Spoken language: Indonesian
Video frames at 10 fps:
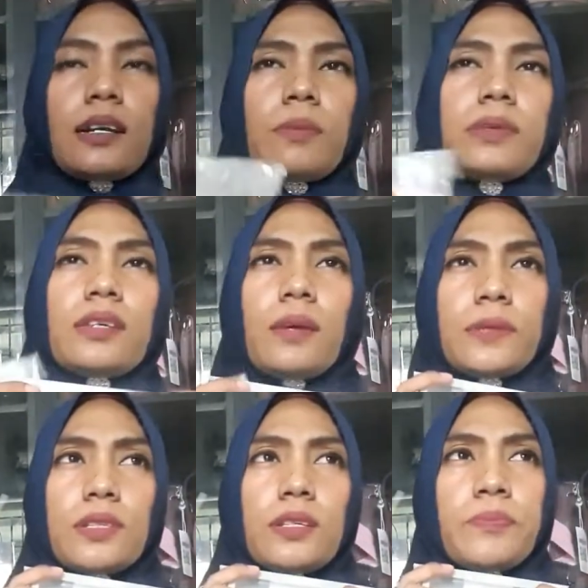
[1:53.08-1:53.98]
yang namanya
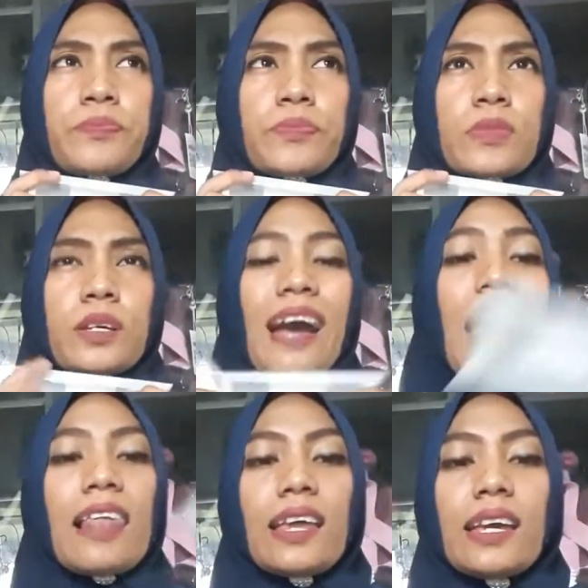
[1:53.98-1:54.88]
apa sih?
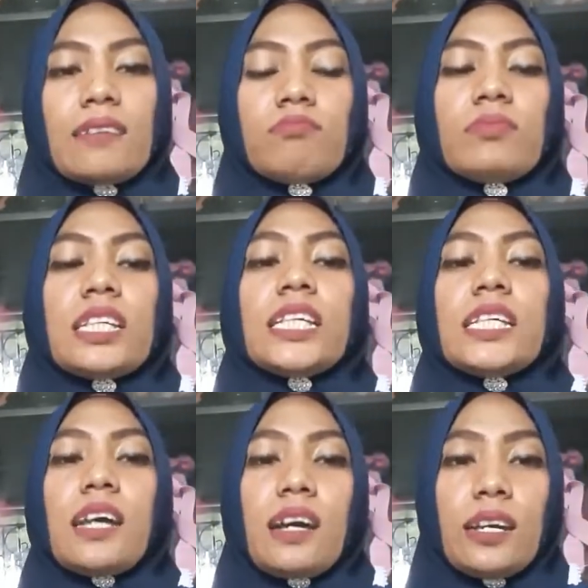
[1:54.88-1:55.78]
Kaleng.
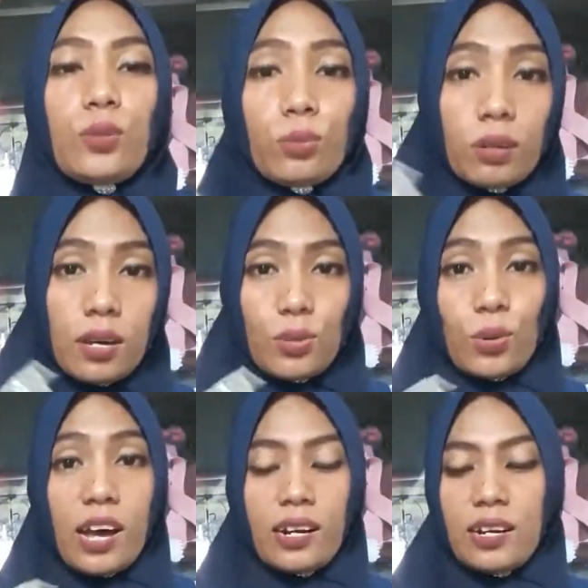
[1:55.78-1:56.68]
Iya, itu
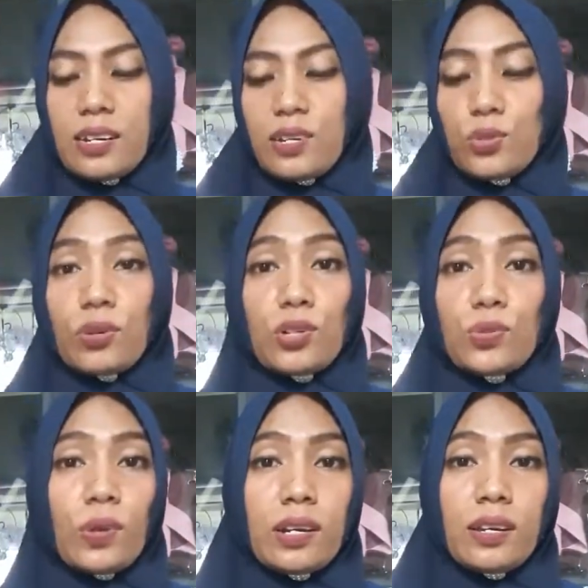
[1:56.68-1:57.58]
tergantung harga dan
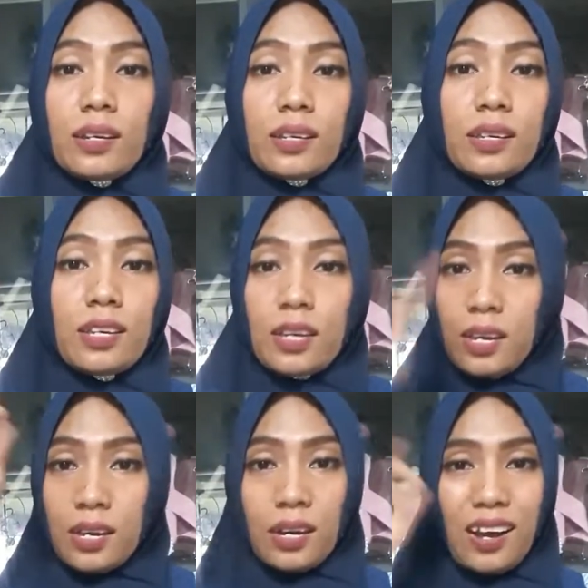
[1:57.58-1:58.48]
suka-suka dari
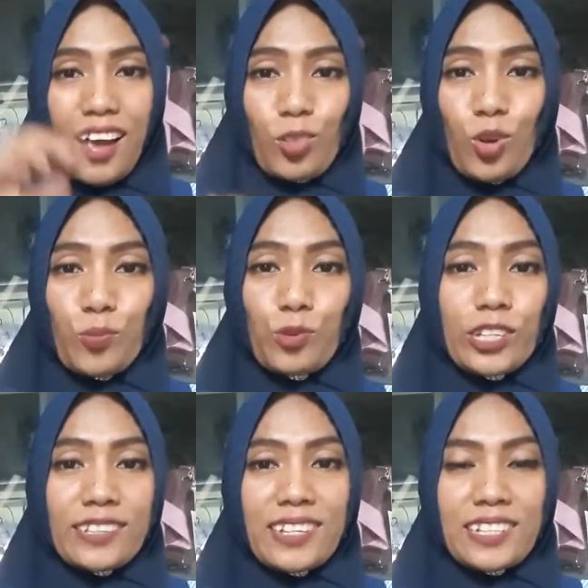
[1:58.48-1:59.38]
kantor
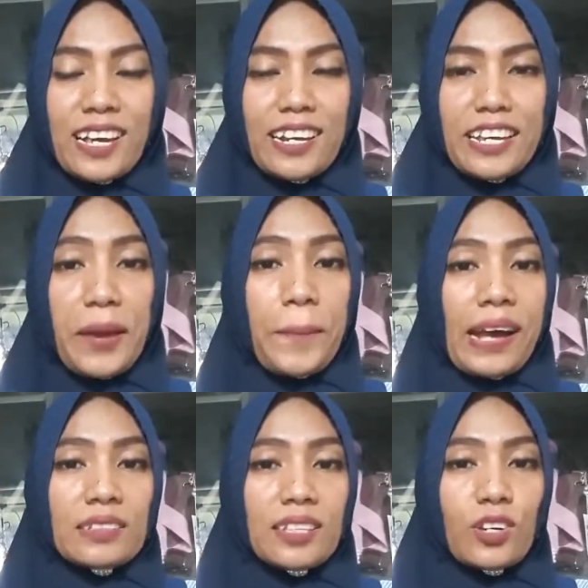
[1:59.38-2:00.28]
pusatnya sana. Yang
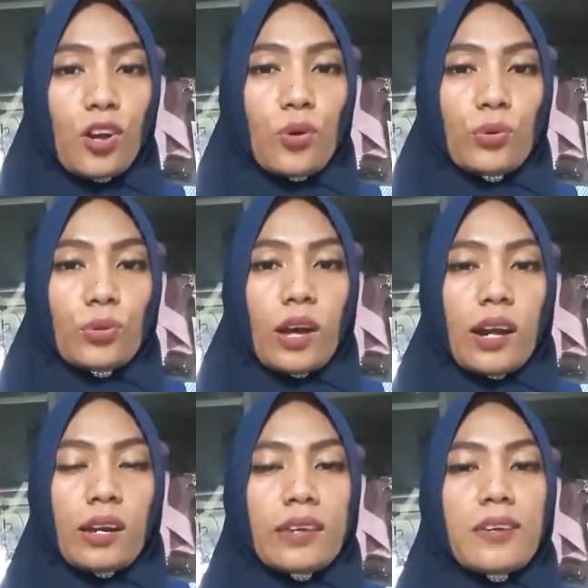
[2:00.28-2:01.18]
pasti kalau untuk
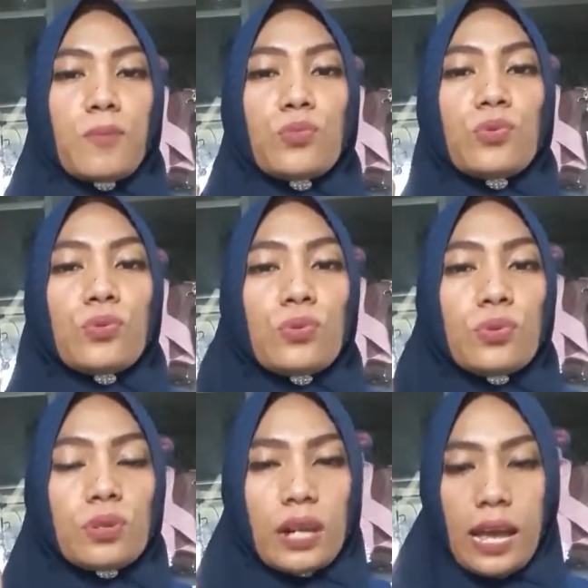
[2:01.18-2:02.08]
harganya
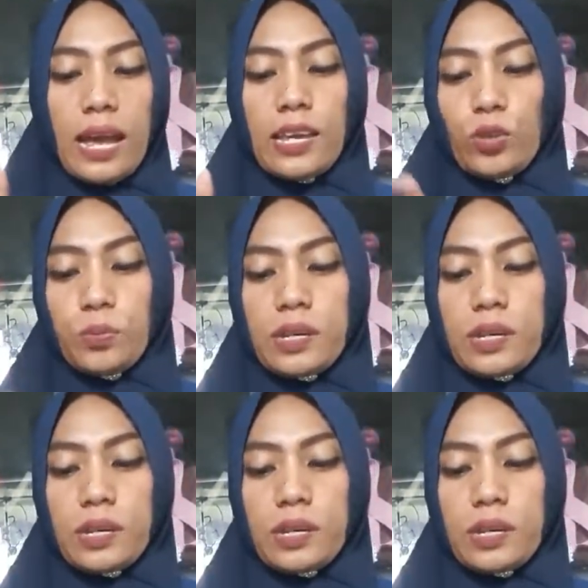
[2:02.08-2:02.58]
murah itu